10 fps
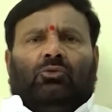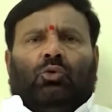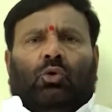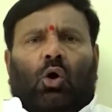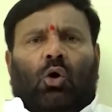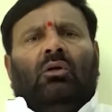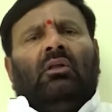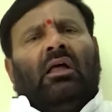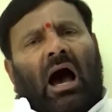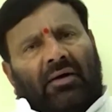పెడుతుర్రో
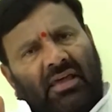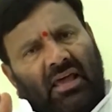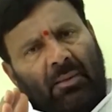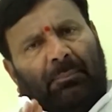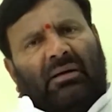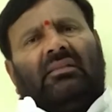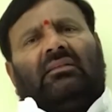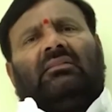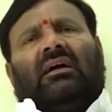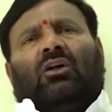అదే
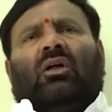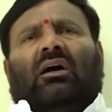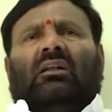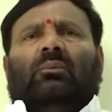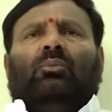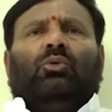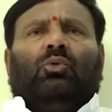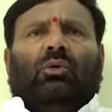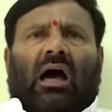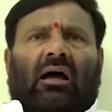పద్ధతిలో కరోనా కన్నా ముందు
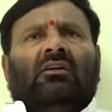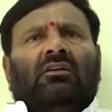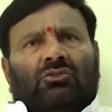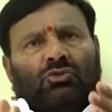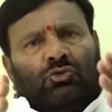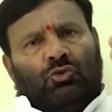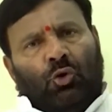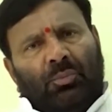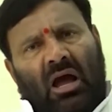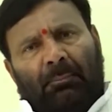కూడా
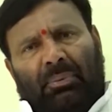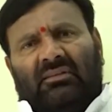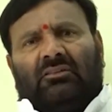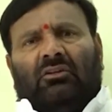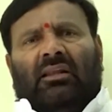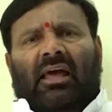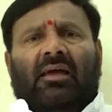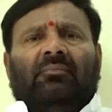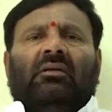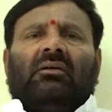జూమ్ యాప్ పద్ధతులే
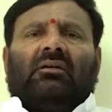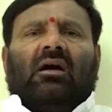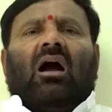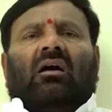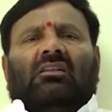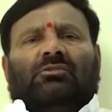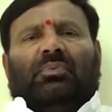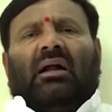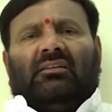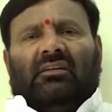కాంగ్రెస్
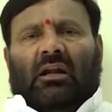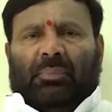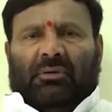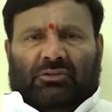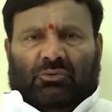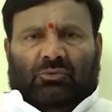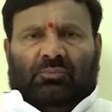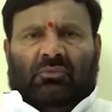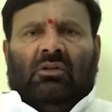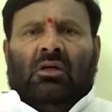పార్టీ నడిపించరు
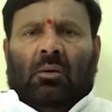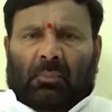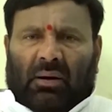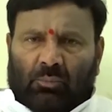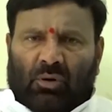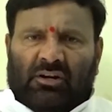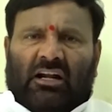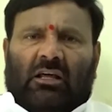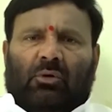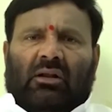మరి
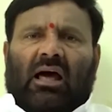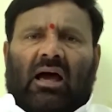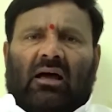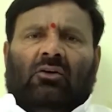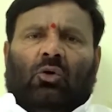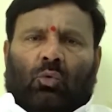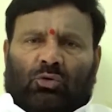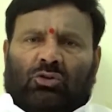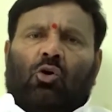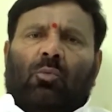మొన్నటికి మొన్న
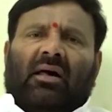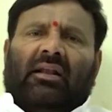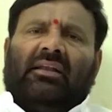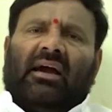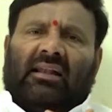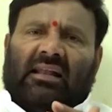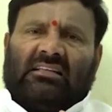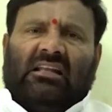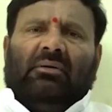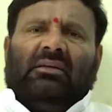ఉత్తమ్ కుమార్ రెడ్డి గారు
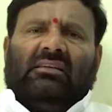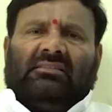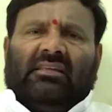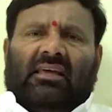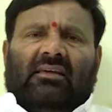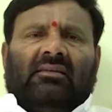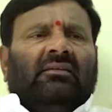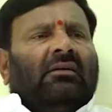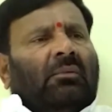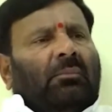రాజీనామా చేస్తే
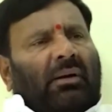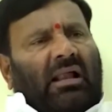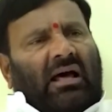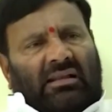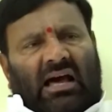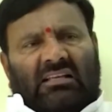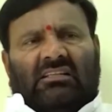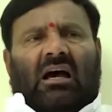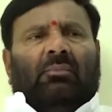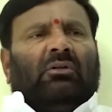మరి ఆ
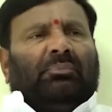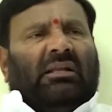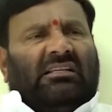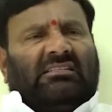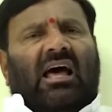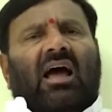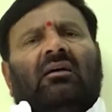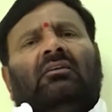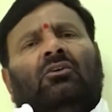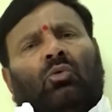రాజీనామా ప్లేస్లో
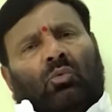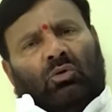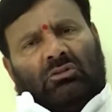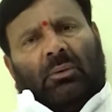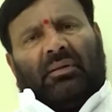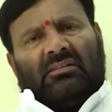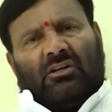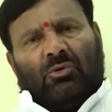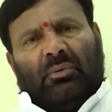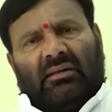కొత్త
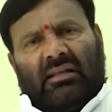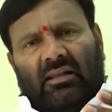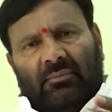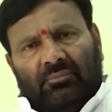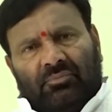ప్రెసిడెంట్ పెట్టాలి